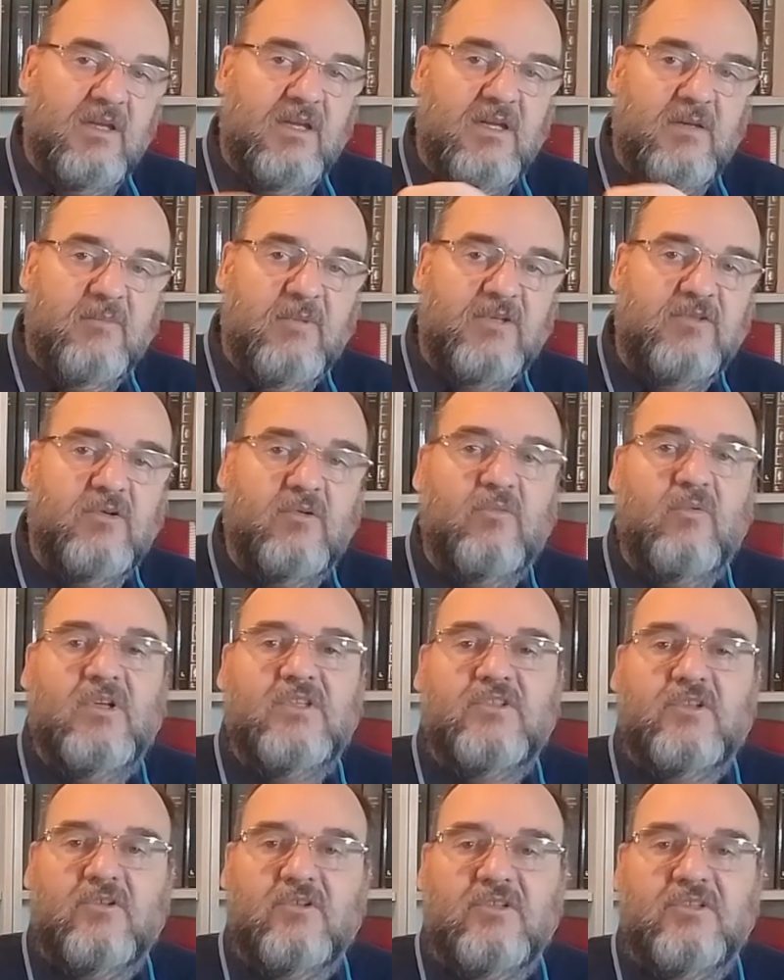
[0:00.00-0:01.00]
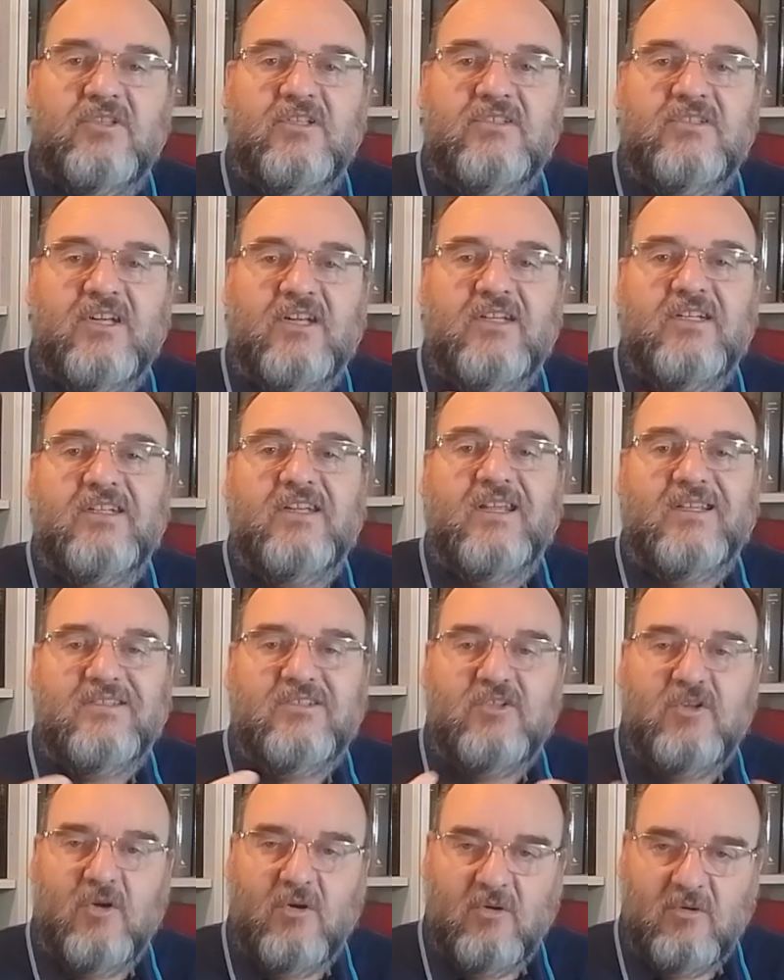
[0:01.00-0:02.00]
El paso 4 es entrar en
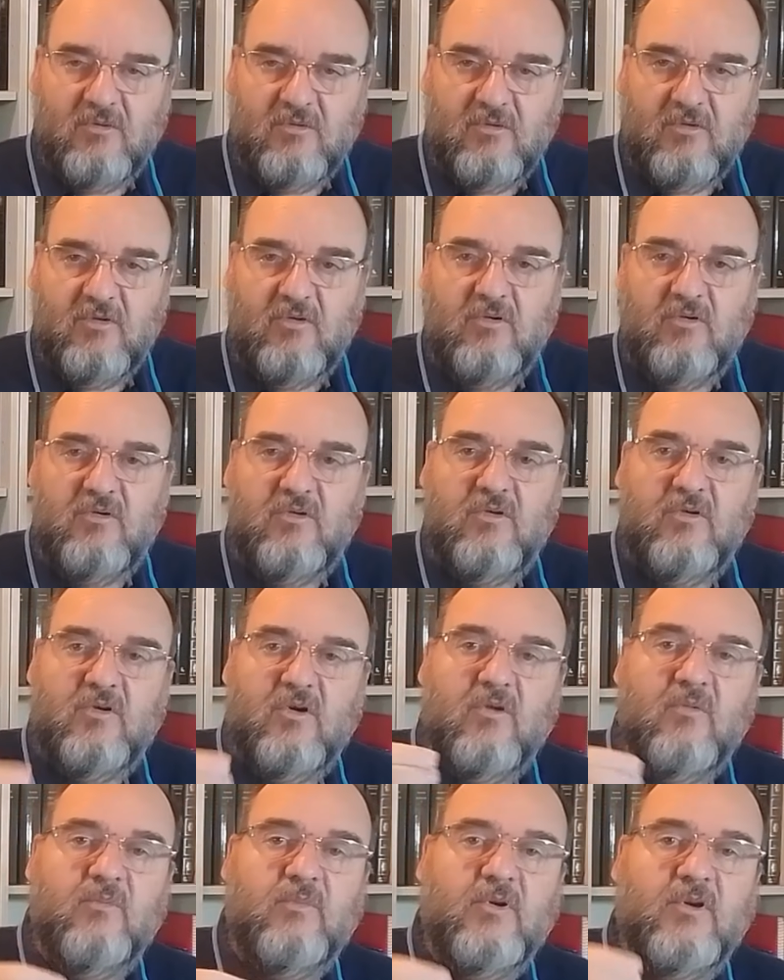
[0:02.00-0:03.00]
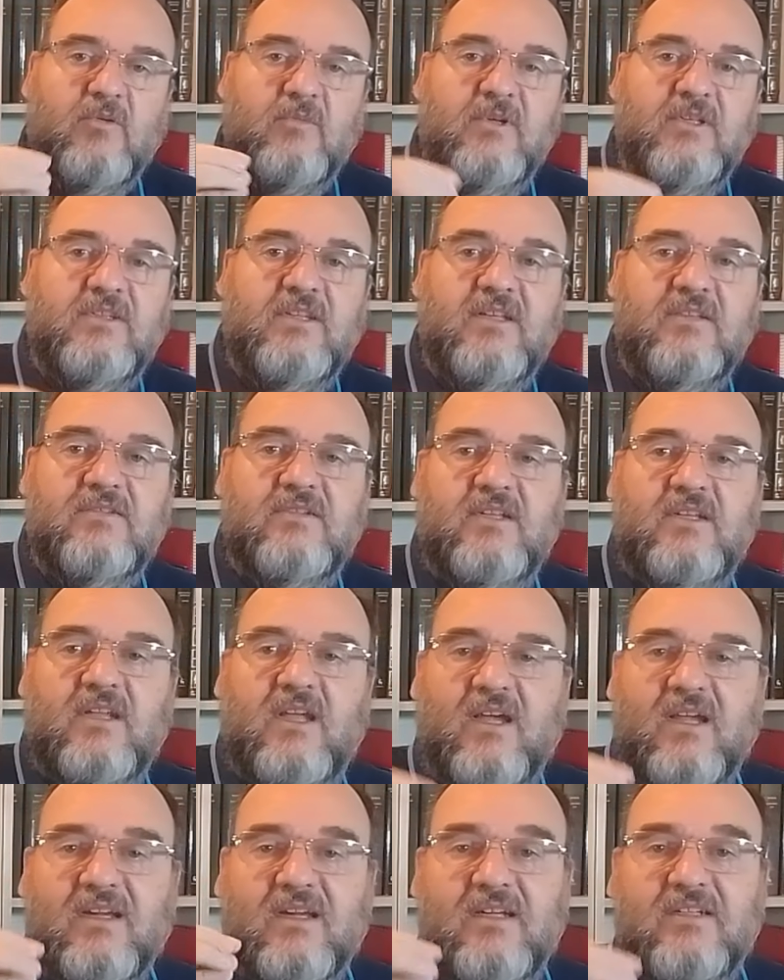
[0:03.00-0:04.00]
acción.
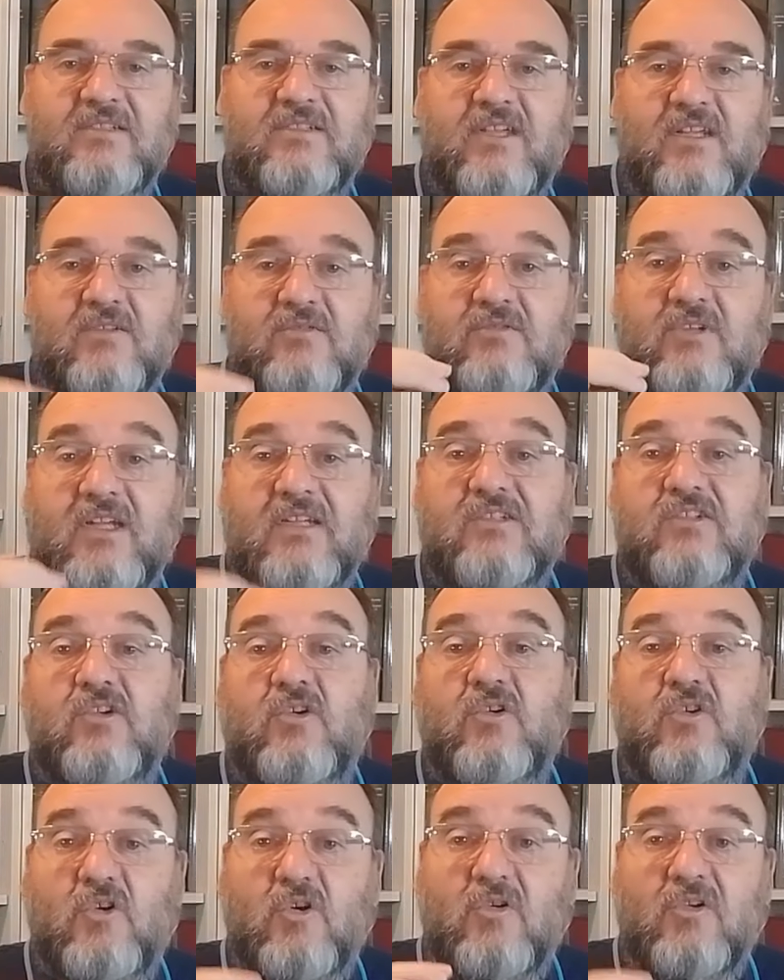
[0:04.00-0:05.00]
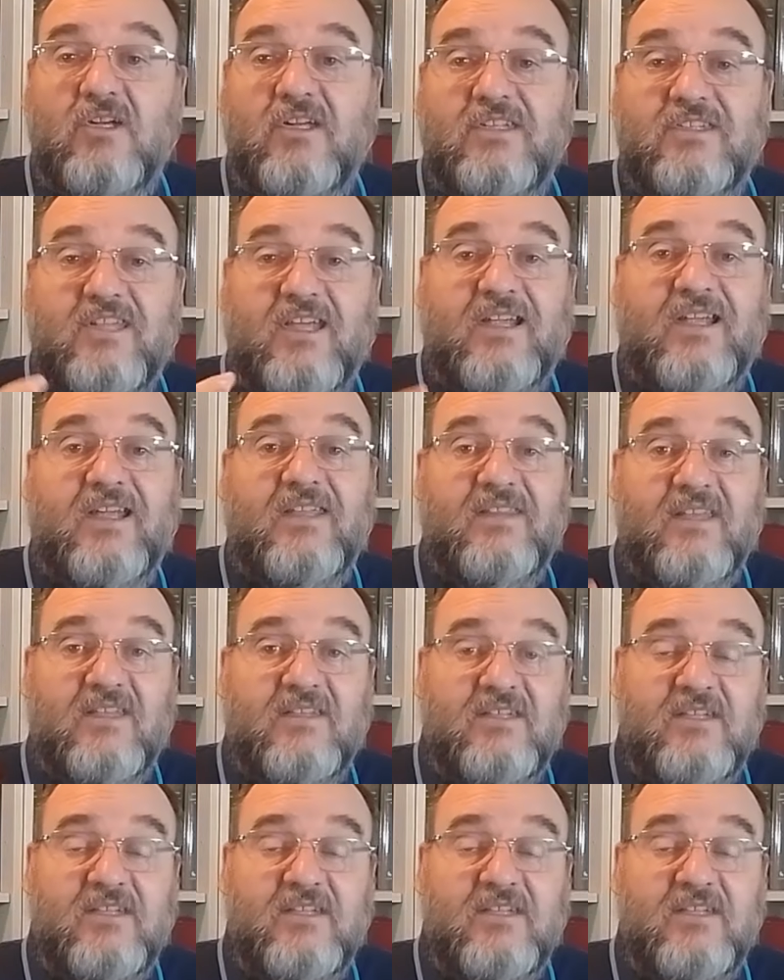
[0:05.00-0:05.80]
Comprométanse a realizar una acción concreta cada